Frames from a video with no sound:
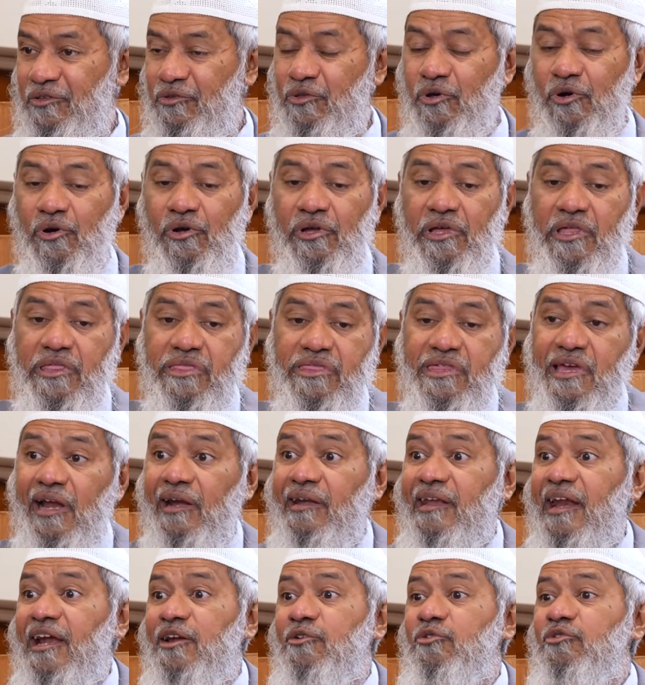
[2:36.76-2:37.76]
तो इससे
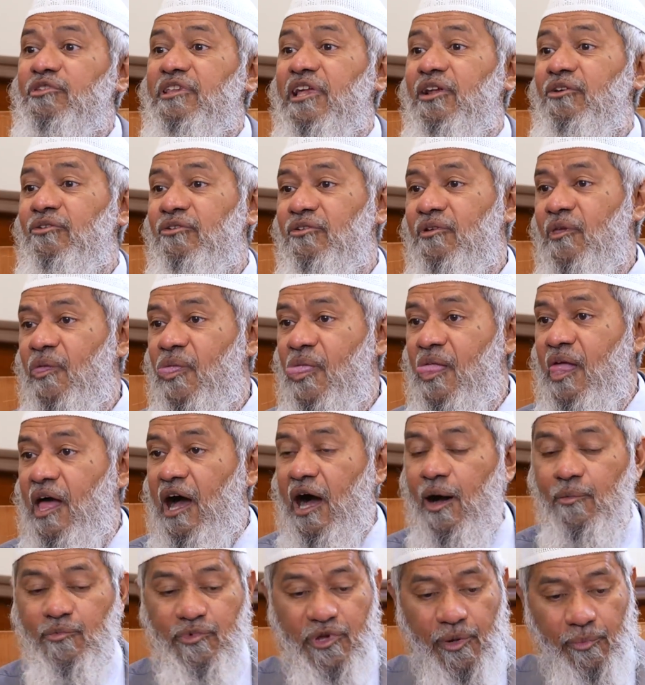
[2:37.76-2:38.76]
अट्रैक्ट होते हैं
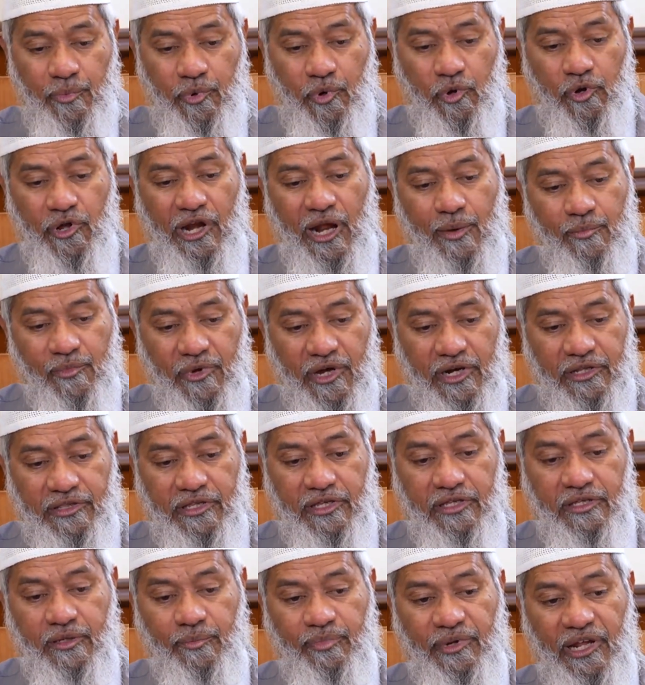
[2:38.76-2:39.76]
लोग हम जब प्रोग्राम
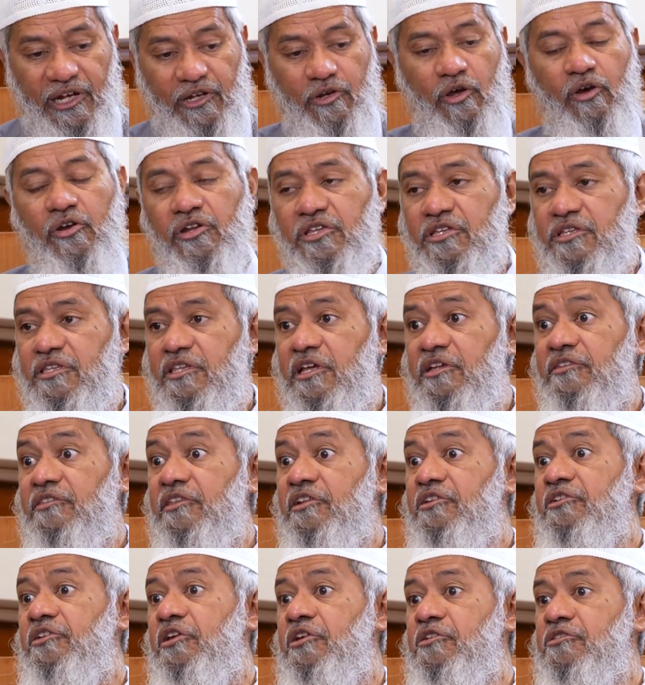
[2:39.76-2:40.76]
करते हैं जब टेक्नोलॉजी
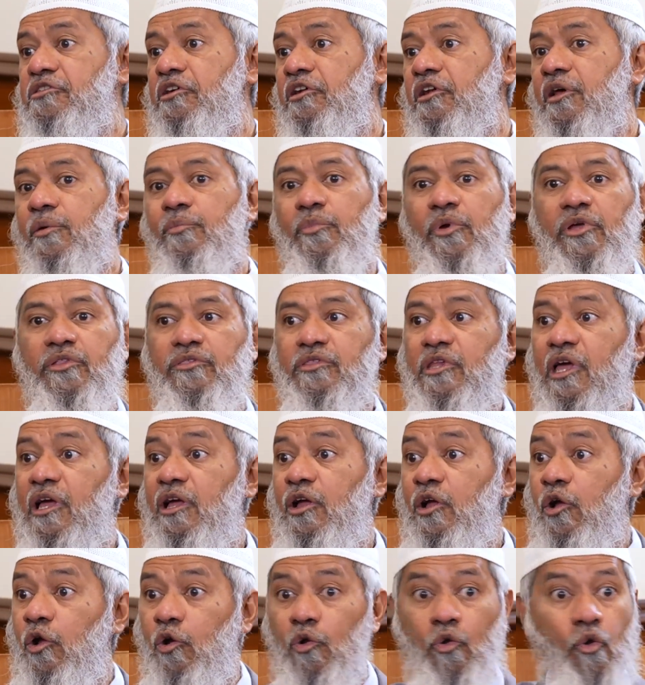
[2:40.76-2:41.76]
देखते हैं स्टेज सेटअप है इतना
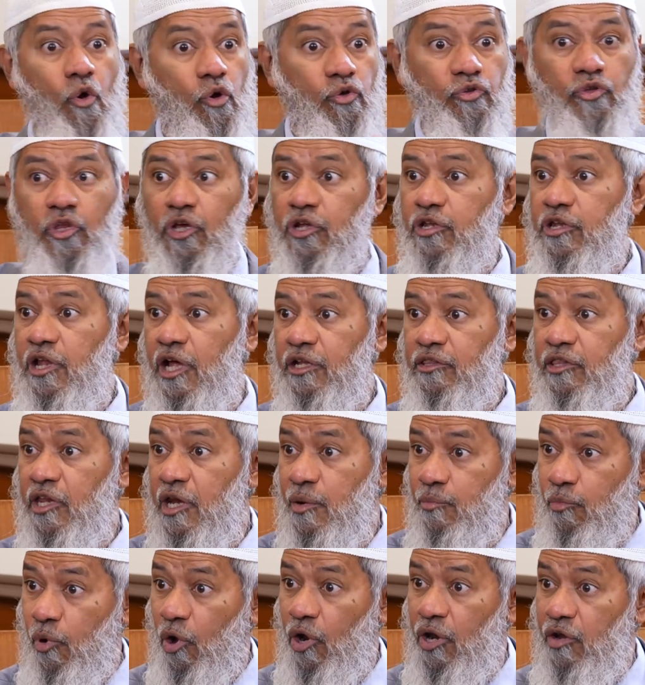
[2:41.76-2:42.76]
लोग देखने आते
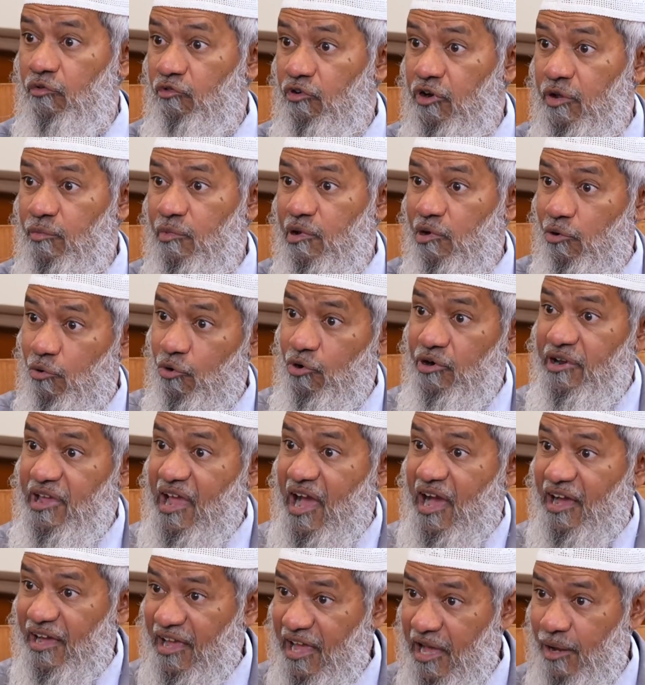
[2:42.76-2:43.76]
रहे बॉलीवुड में कौन ही
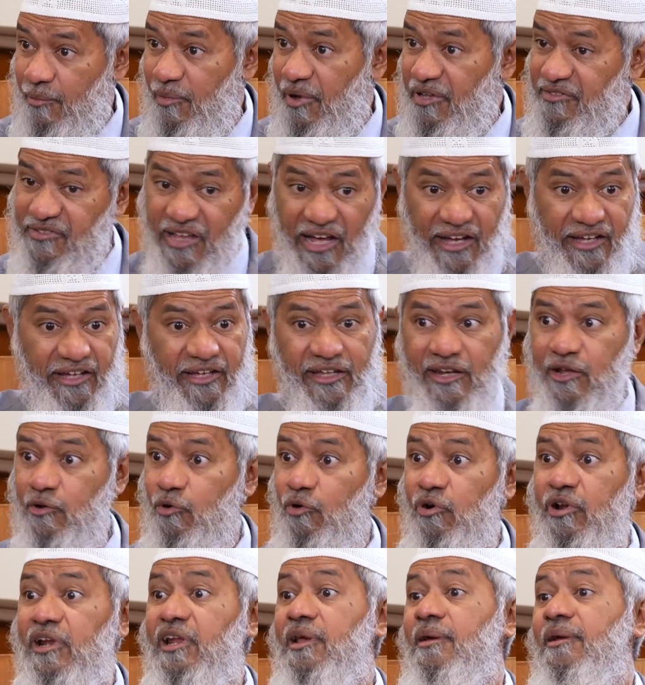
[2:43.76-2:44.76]
आ गया भाई जाकिर
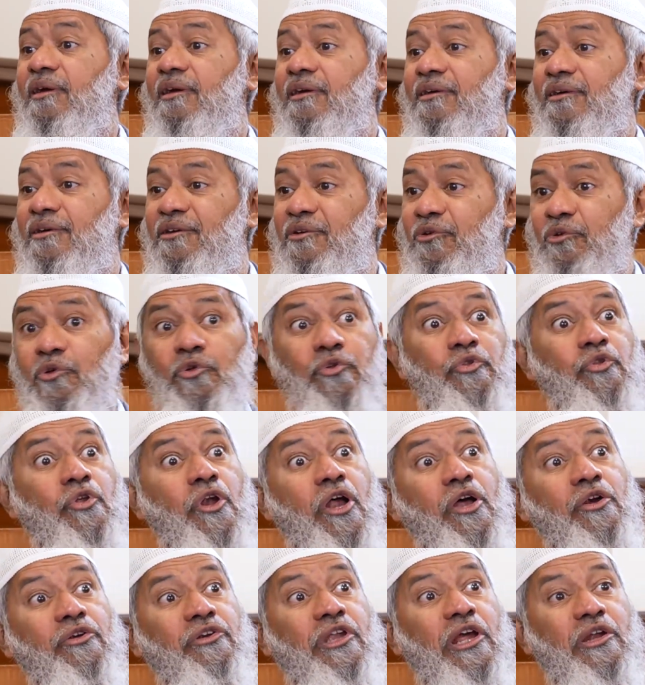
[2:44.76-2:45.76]
कौन है
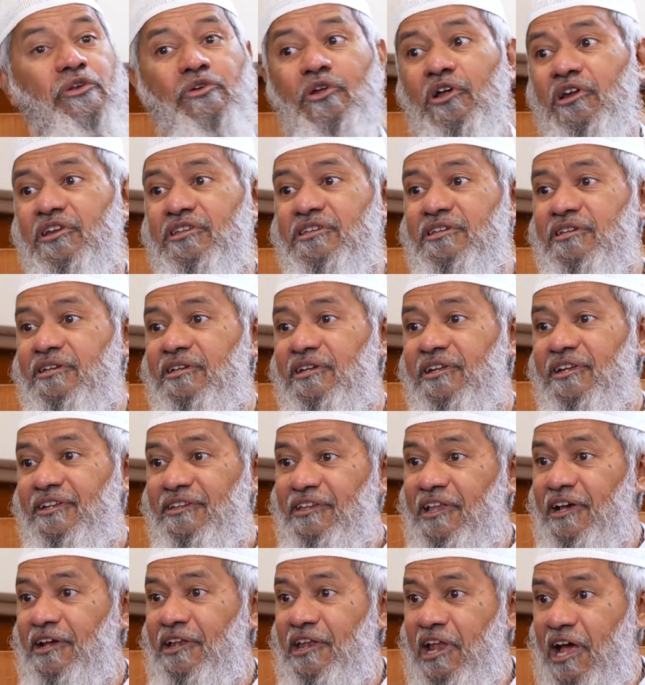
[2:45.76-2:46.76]
टेक्नोलॉजी तो
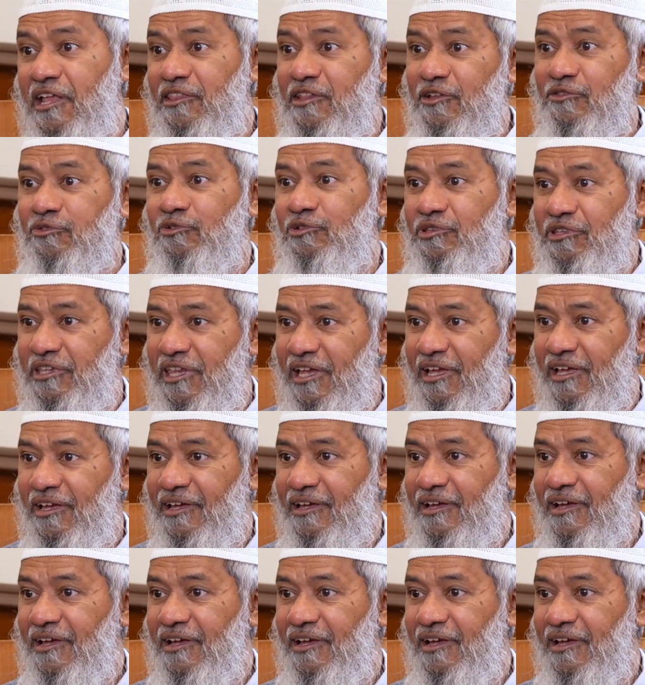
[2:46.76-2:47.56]
हाँ। देखने आते सुनते